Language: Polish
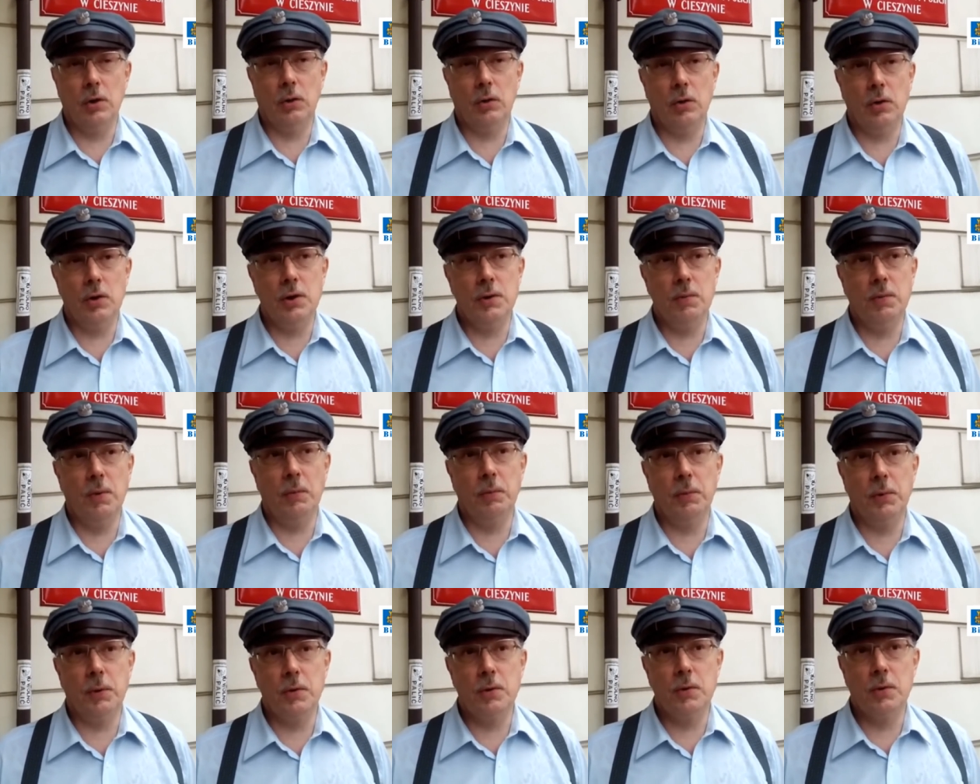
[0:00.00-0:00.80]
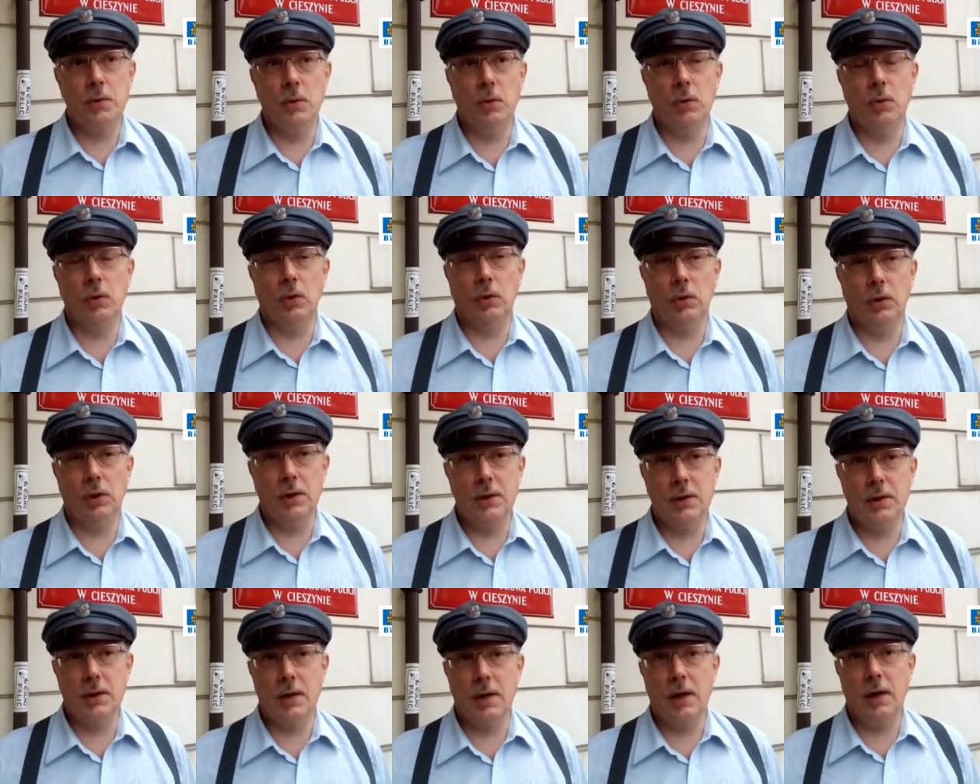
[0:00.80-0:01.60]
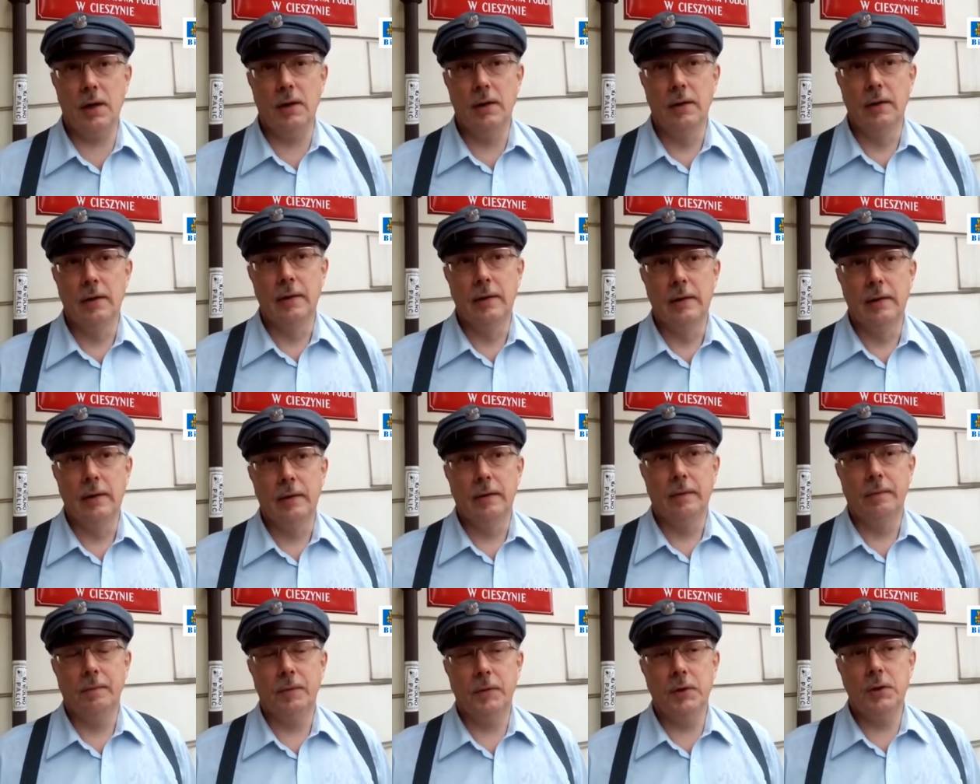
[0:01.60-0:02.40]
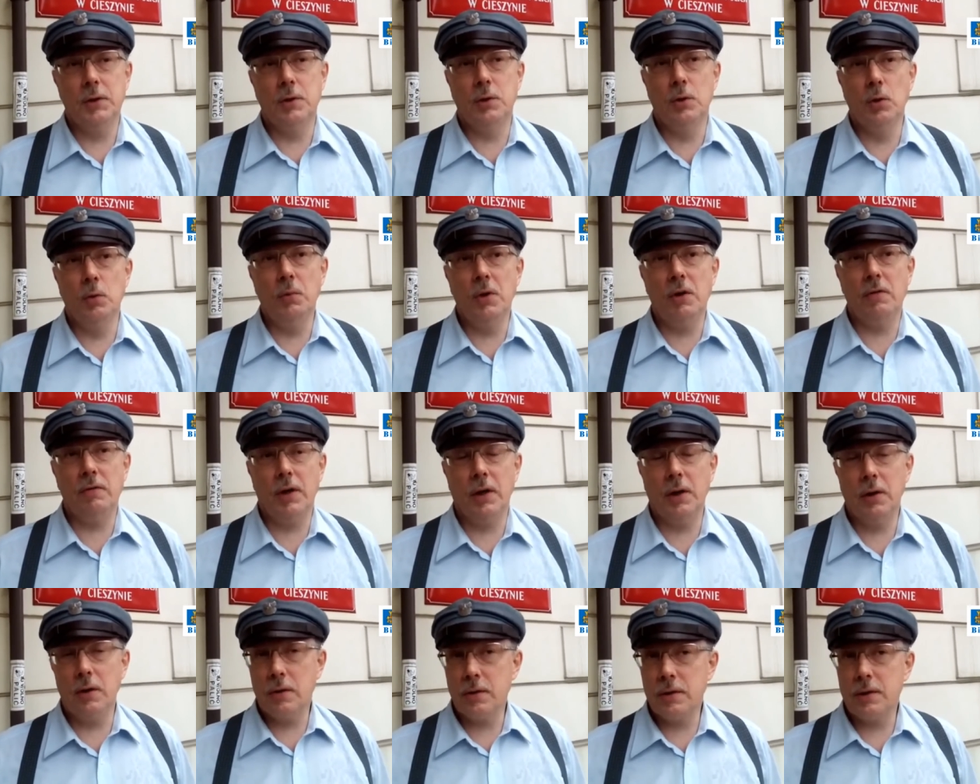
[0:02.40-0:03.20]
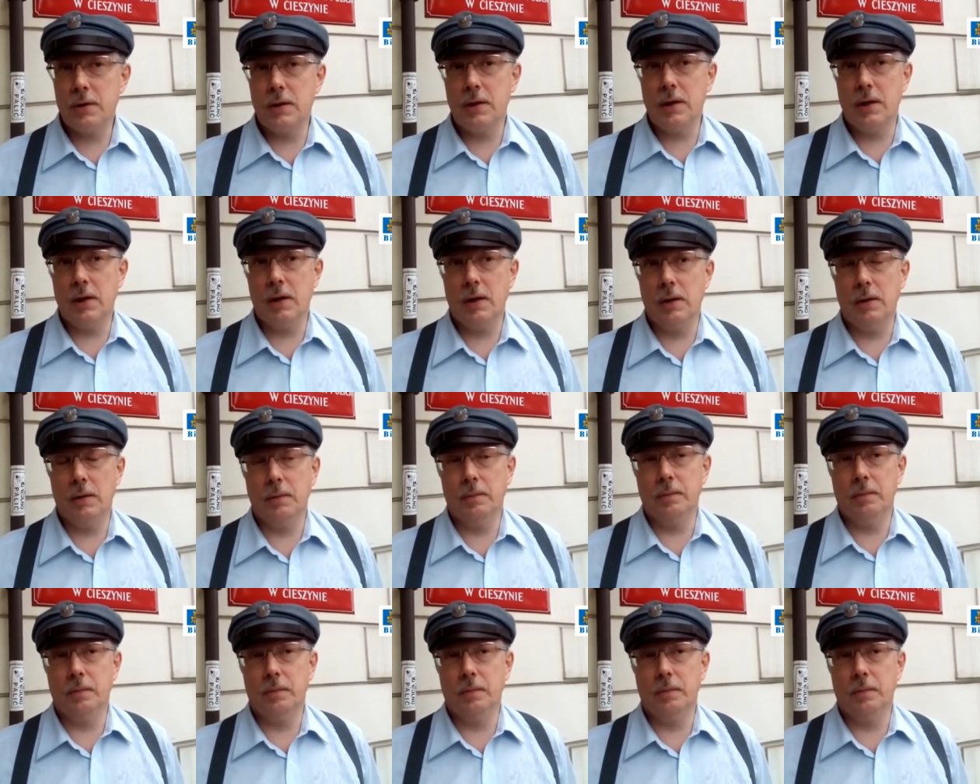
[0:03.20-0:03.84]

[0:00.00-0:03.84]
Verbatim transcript: No to jest po prostu groteska i zdumiewające,